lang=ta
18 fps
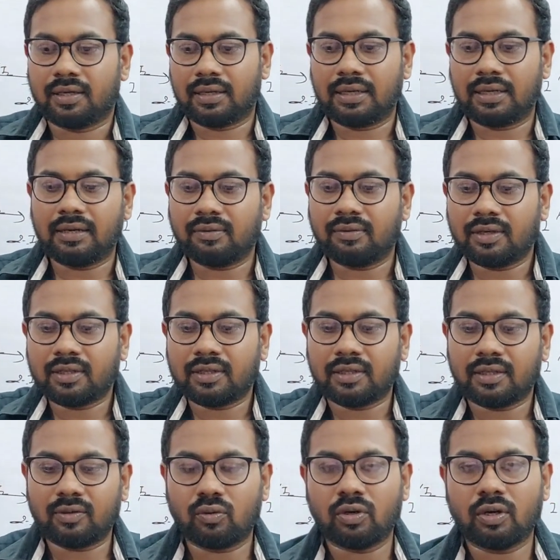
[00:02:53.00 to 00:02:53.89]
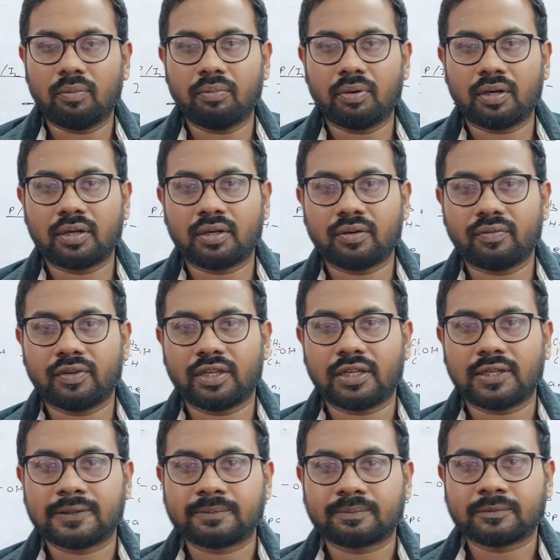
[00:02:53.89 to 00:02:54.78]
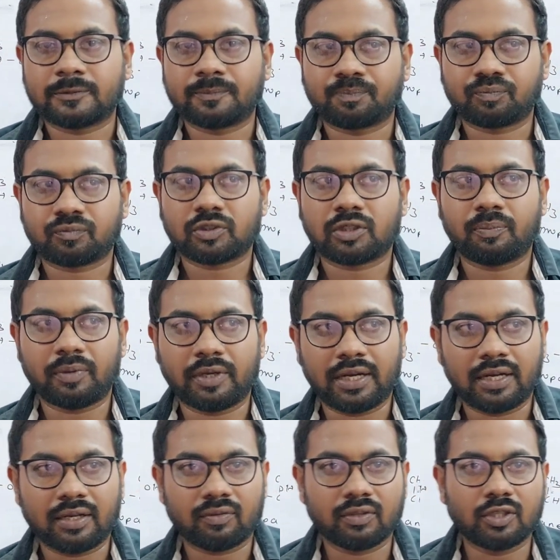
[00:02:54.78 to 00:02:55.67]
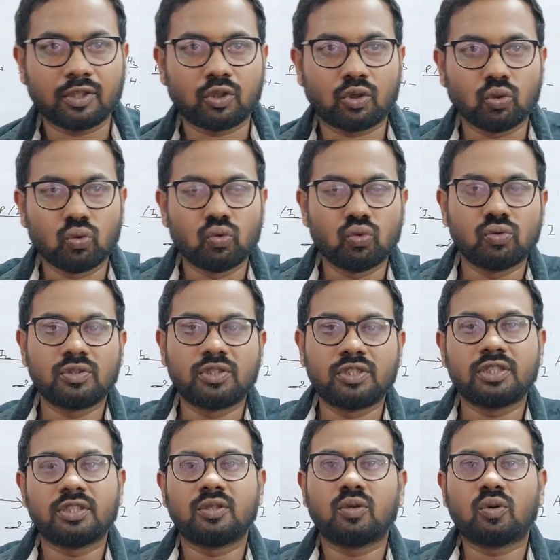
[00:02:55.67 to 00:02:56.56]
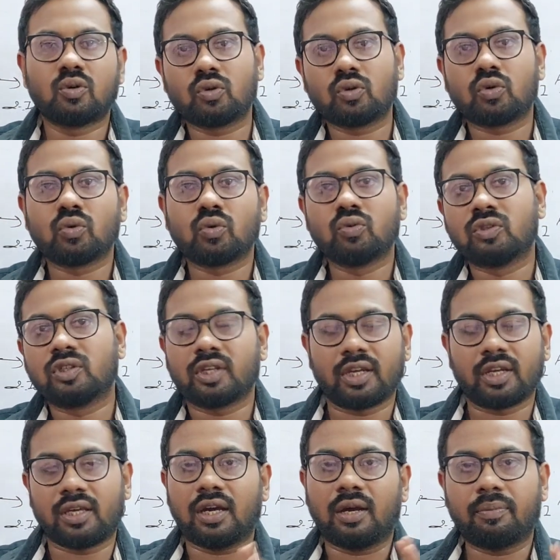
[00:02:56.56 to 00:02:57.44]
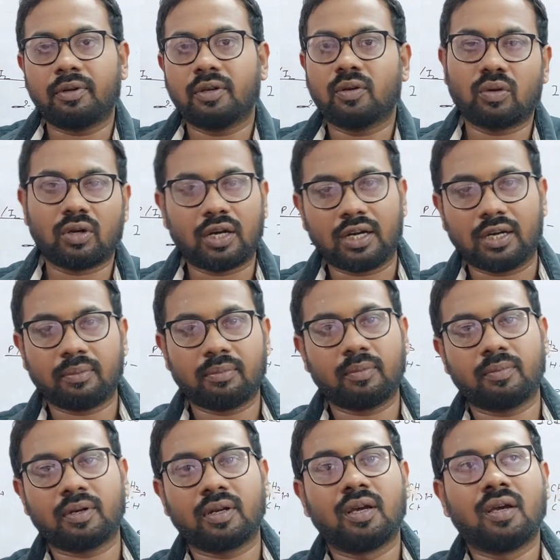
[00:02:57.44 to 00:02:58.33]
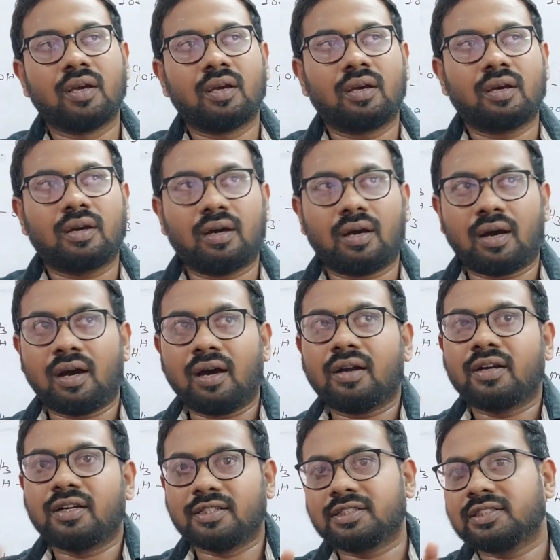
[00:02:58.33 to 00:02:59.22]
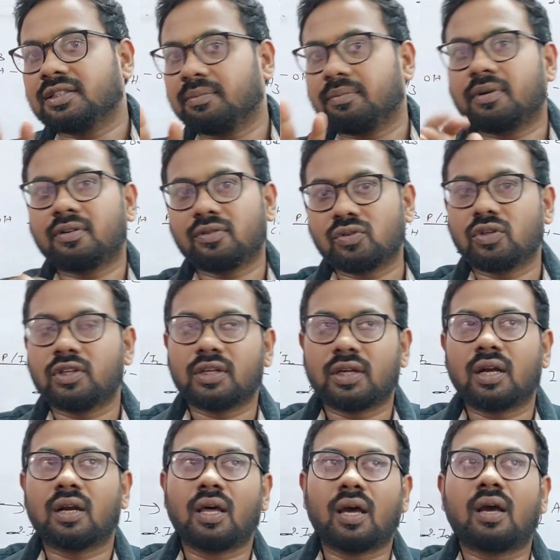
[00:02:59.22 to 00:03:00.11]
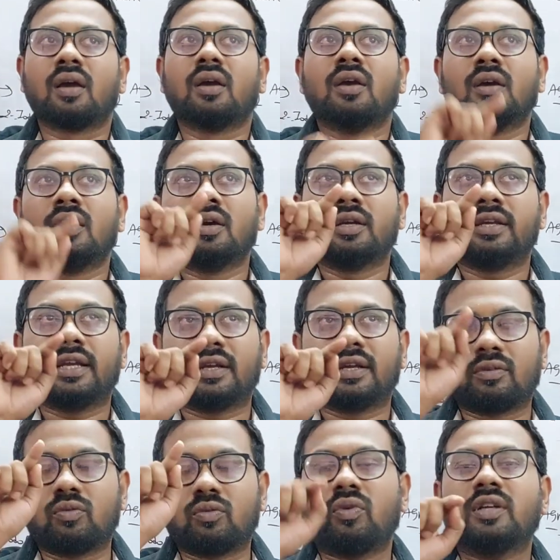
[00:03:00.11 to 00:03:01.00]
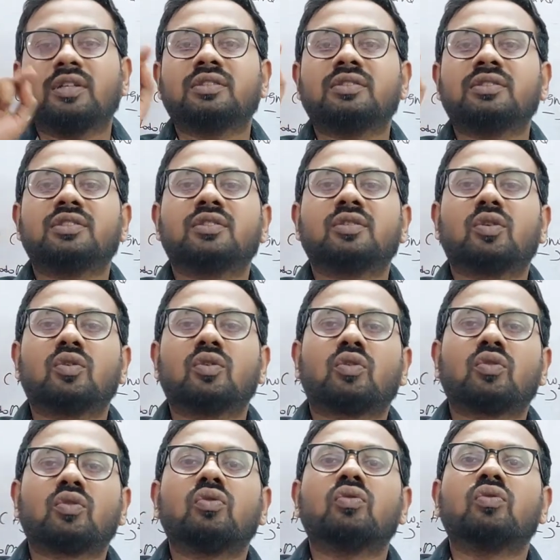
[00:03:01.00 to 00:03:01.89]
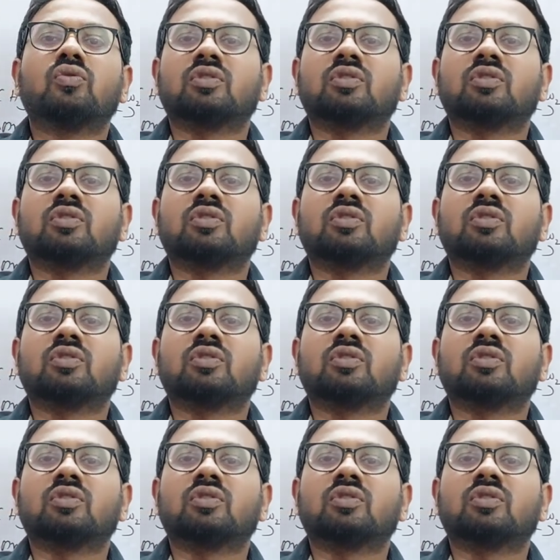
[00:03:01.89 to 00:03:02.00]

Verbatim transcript: ரெண்டாவது இடத்துல ஒரு நம்பர் இருக்குன்னு வைங்க இப்போ எனக்கு வந்து டூ ஜீரோ டூ த்ரீ அப்படின்னு ஒரு ரேண்டம் நம்பர் ஆறு டிஜிட் நம்பர்னு சொல்லியிருக்காங்களா எனக்கு வந்து ஒன் ஜீரோ டூ